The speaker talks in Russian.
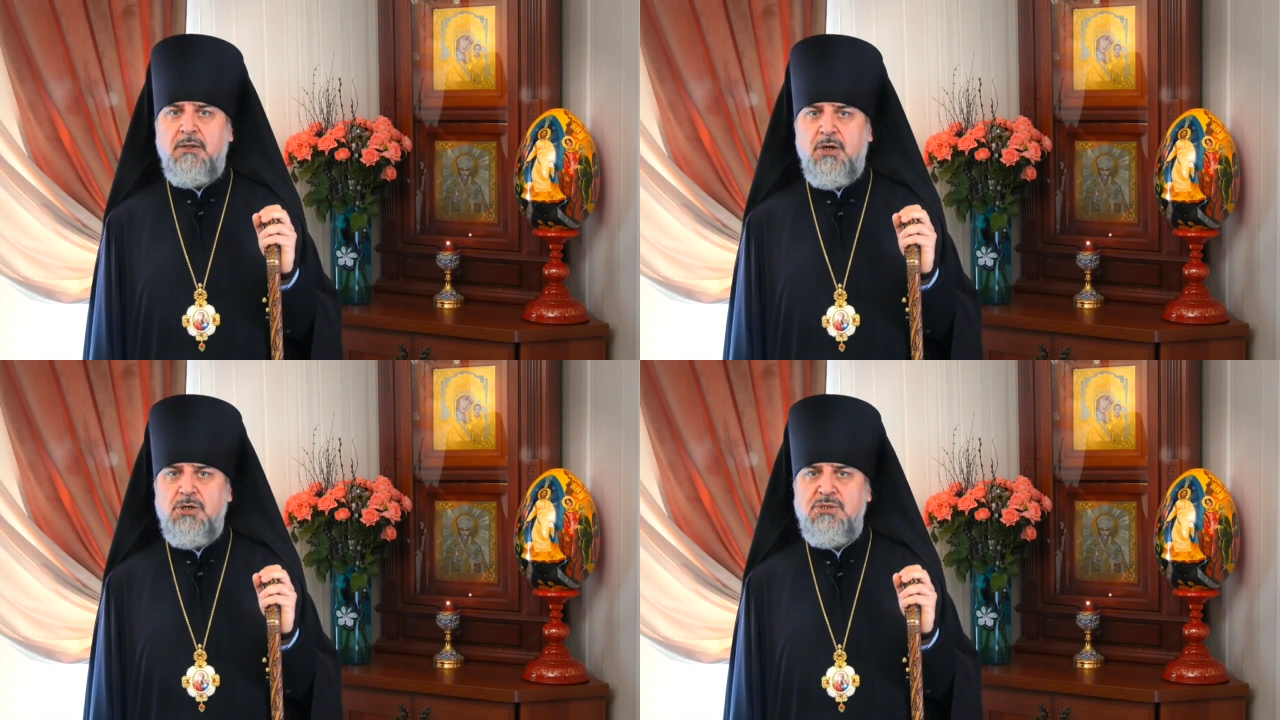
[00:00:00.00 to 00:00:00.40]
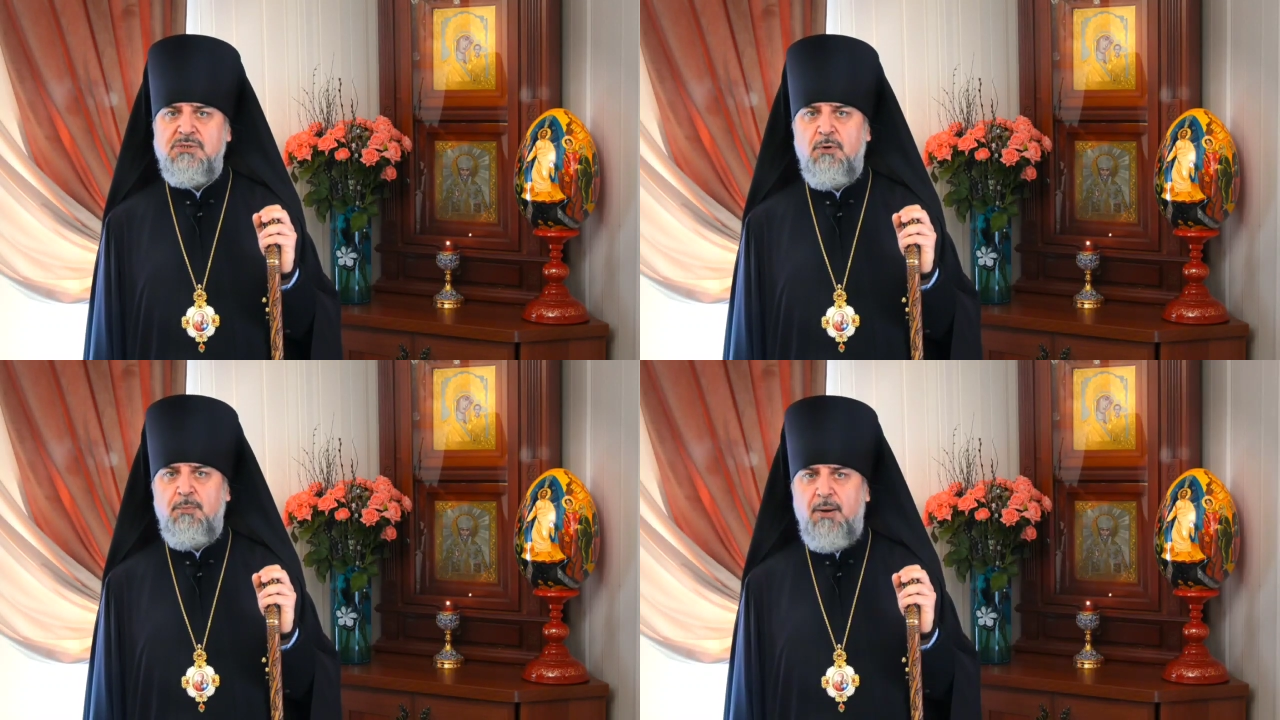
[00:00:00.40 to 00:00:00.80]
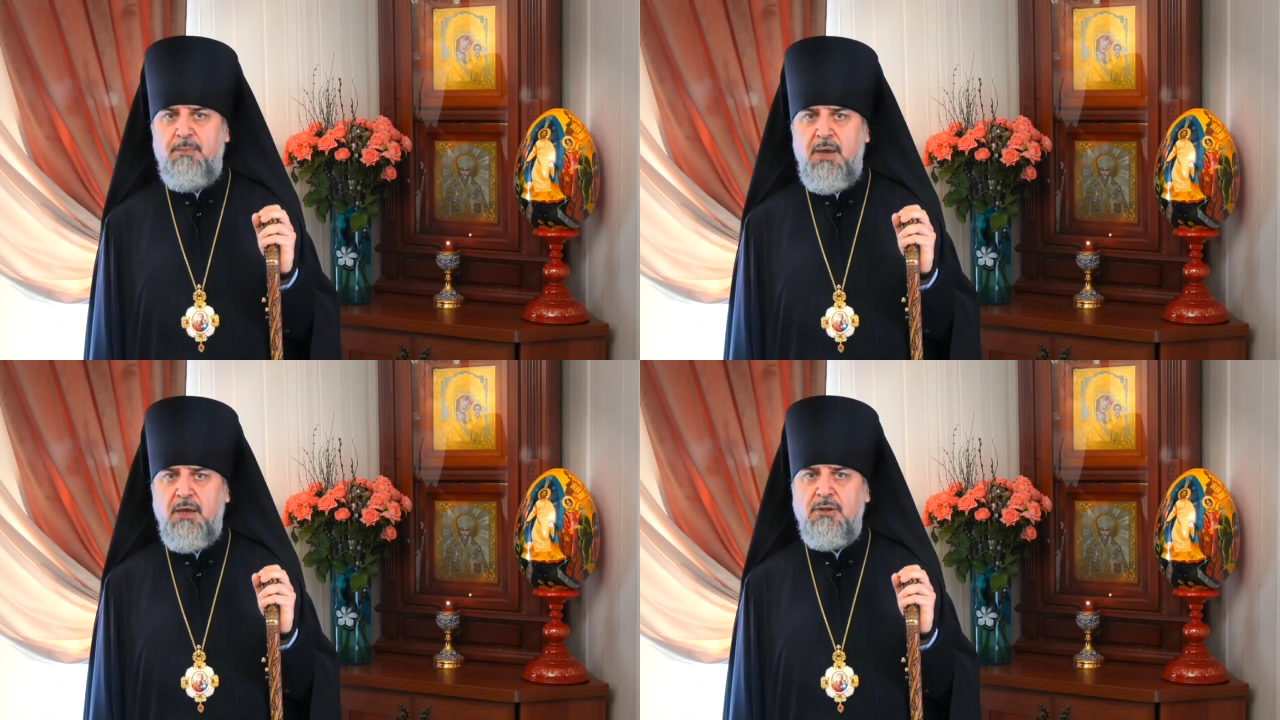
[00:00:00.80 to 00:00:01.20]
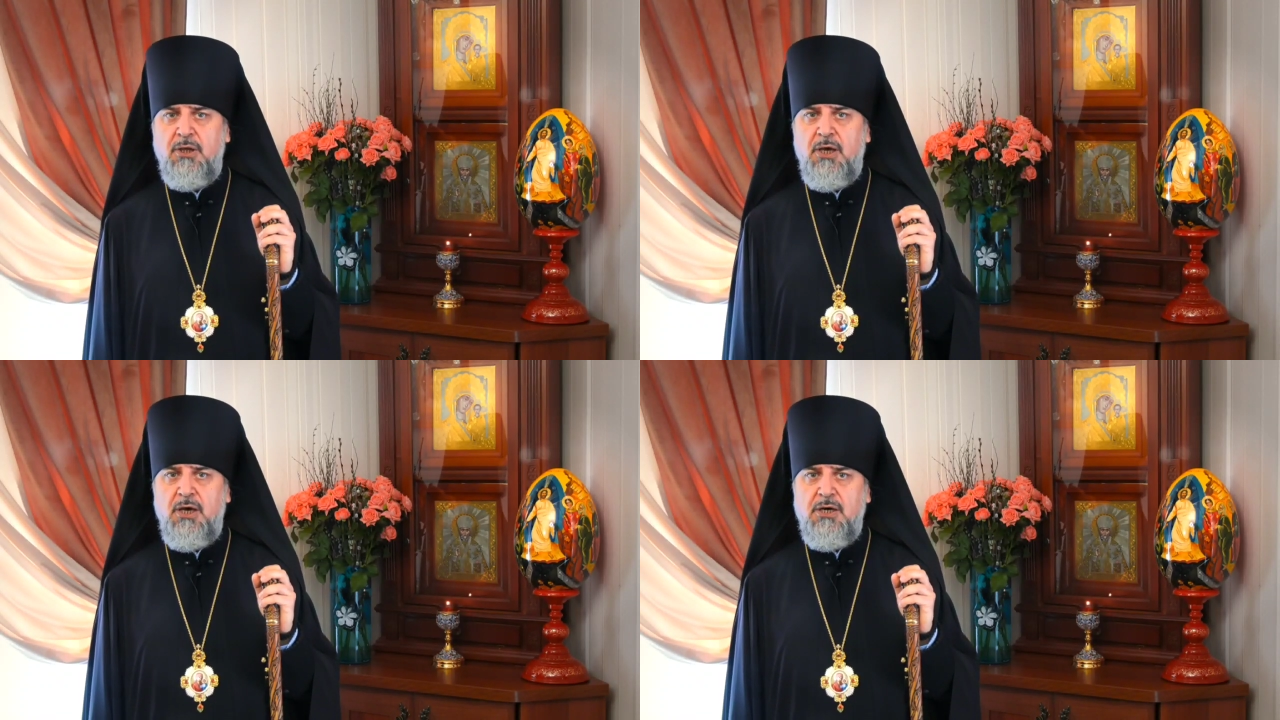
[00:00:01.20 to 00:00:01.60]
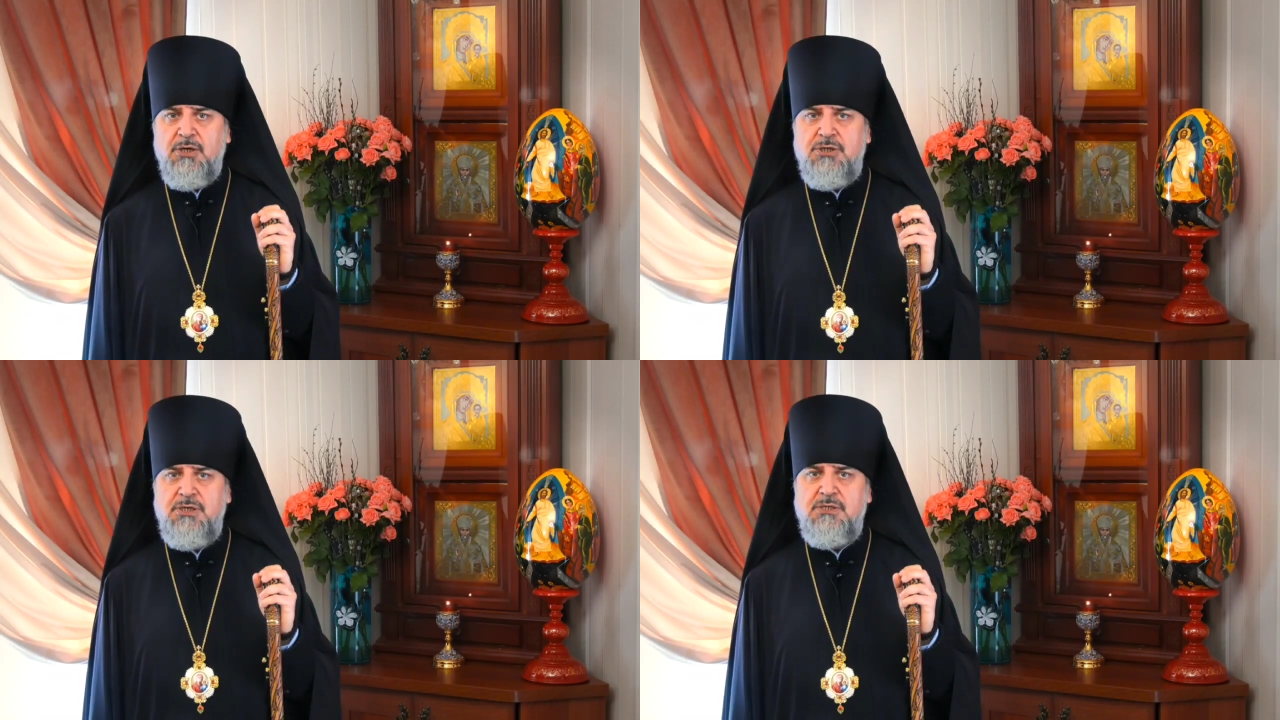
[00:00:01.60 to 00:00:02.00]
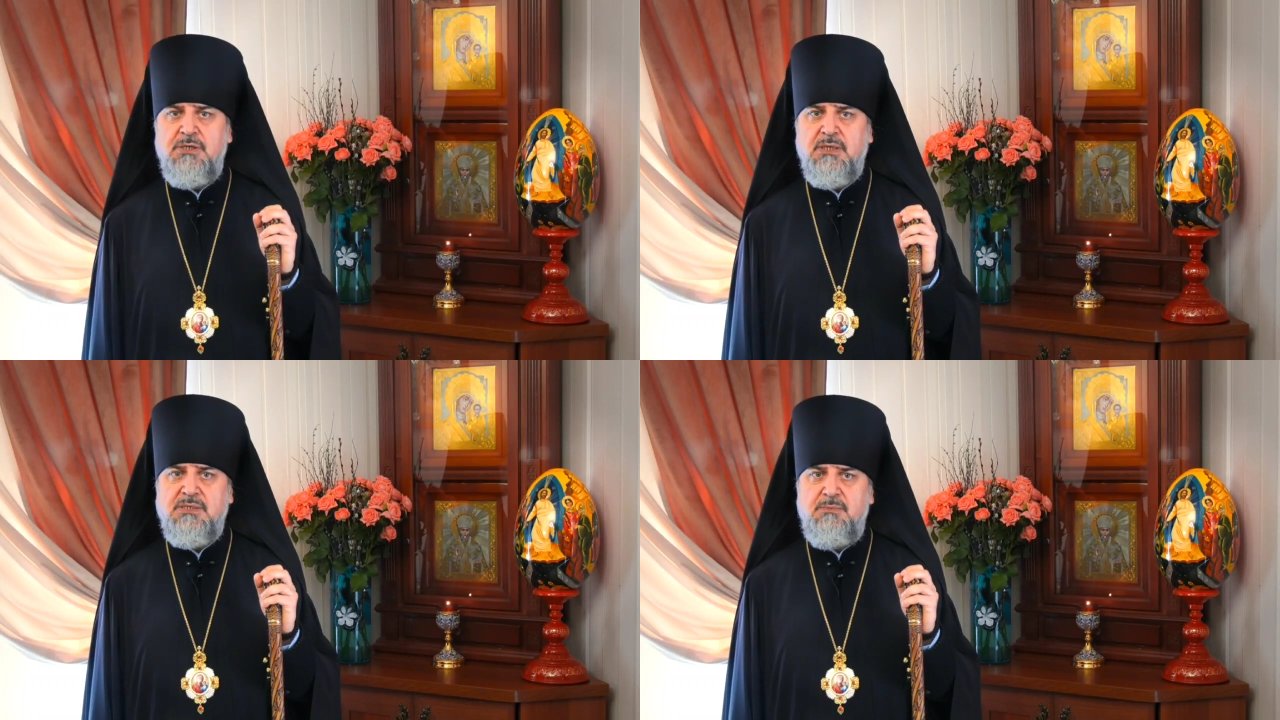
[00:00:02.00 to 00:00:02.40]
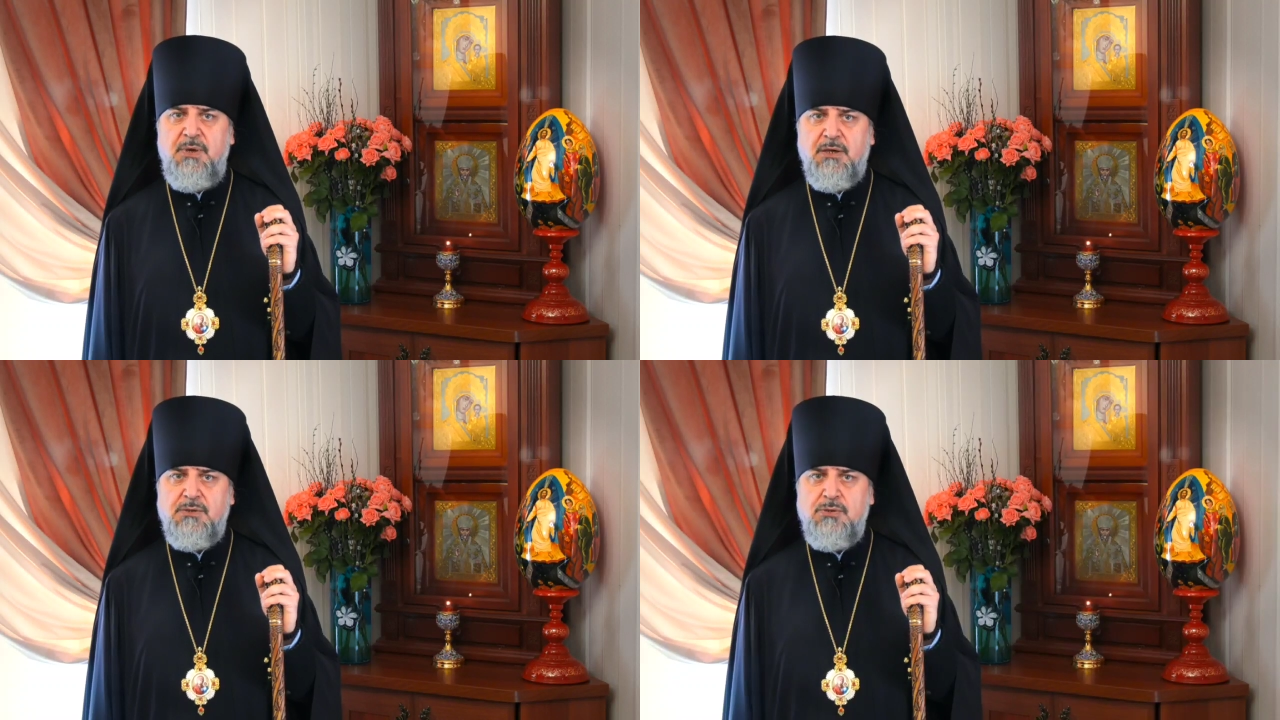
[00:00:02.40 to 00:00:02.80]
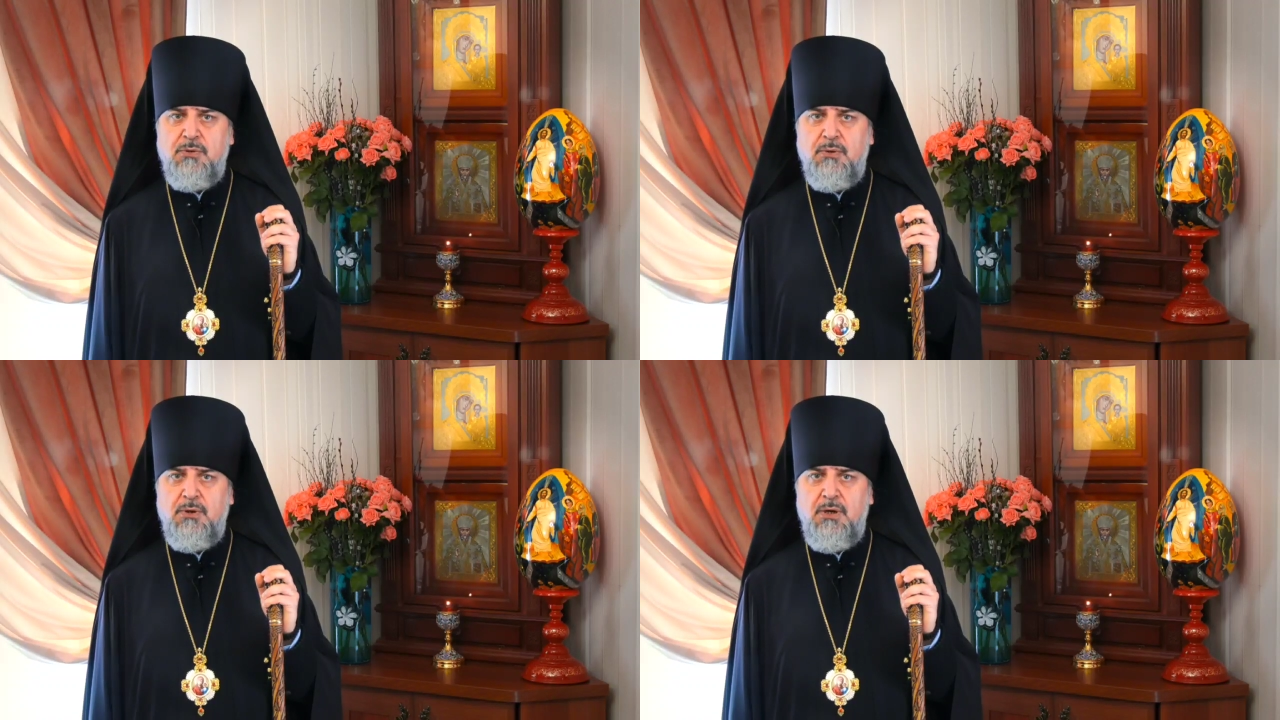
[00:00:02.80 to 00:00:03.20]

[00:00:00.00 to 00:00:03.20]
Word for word: торжество победы, жизни над смертью.